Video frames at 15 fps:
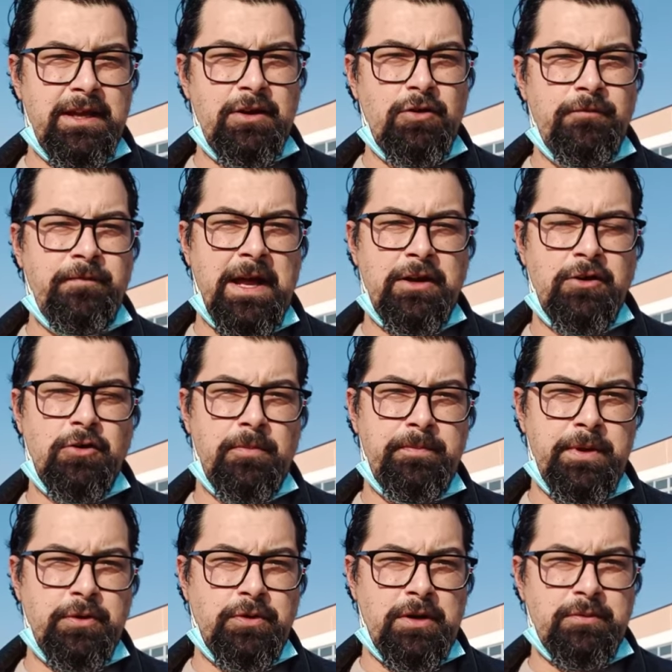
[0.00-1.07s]
lo fanno
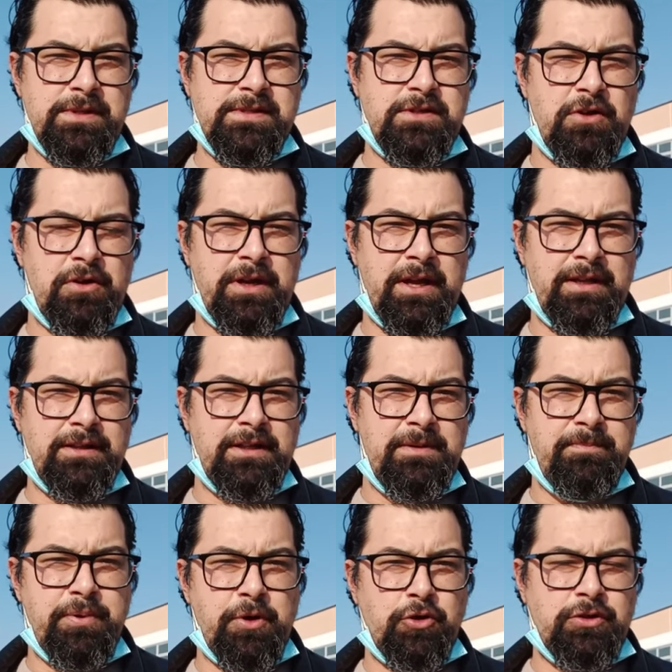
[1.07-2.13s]
per una questione di
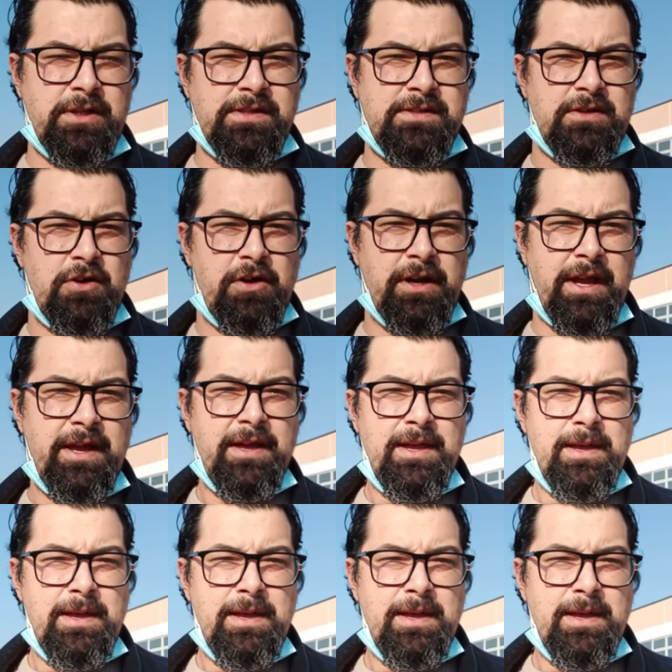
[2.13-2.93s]
protezione,